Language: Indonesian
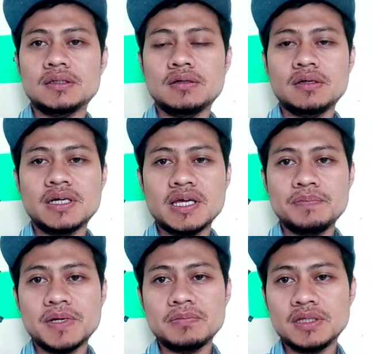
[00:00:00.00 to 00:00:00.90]
atau orang
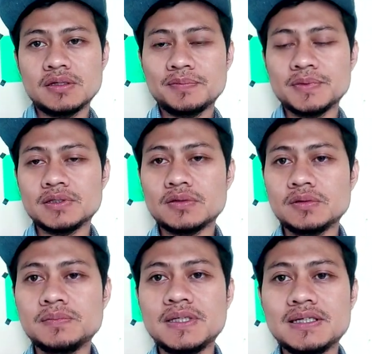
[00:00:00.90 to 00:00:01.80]
hipermetrop
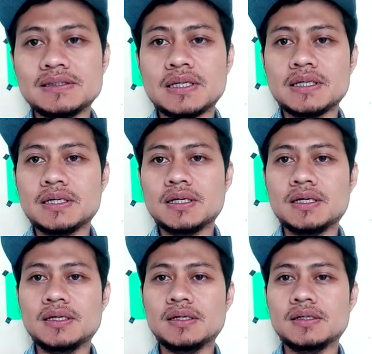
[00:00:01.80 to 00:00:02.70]
itu
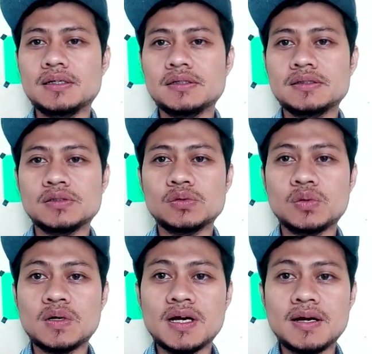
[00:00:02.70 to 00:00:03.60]
biasanya
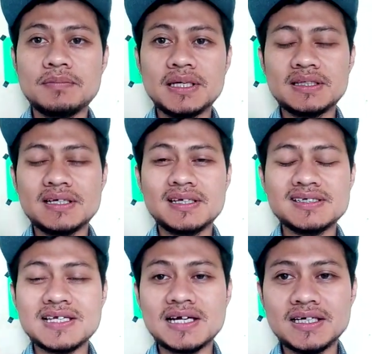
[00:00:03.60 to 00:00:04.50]
suka
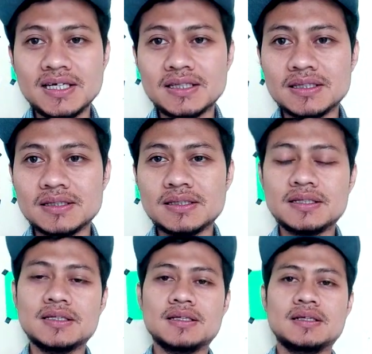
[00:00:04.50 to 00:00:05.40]
matanya sakit
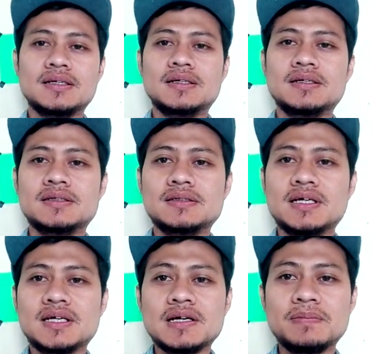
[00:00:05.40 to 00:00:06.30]

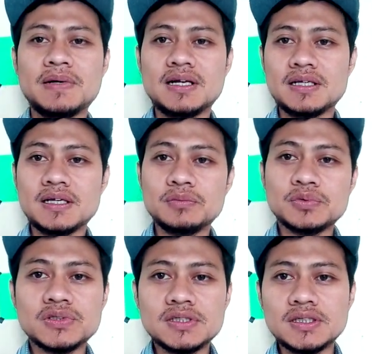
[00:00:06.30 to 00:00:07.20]
dan kepalanya
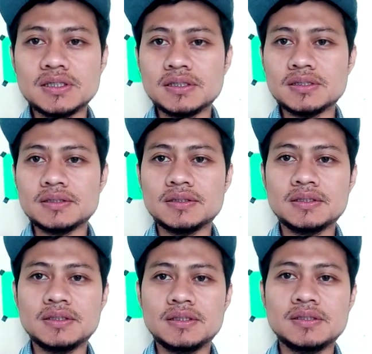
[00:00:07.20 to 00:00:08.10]
pusing.
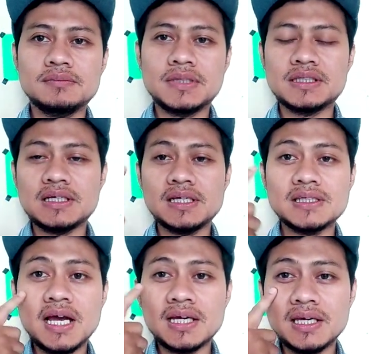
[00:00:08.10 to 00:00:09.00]
Matanya
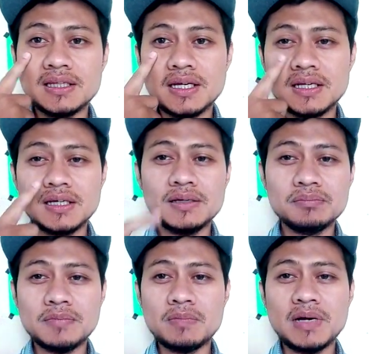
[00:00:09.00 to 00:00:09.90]
sakit karena
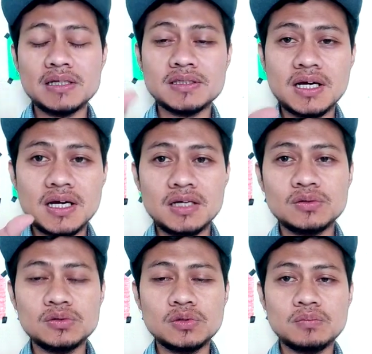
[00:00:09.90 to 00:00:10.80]

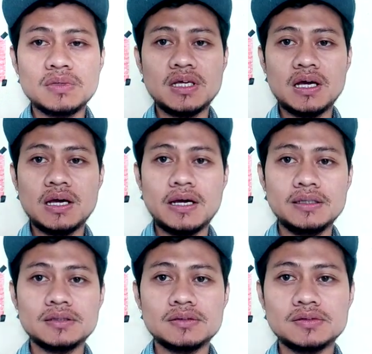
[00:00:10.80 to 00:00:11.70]
memaksakan untuk melihat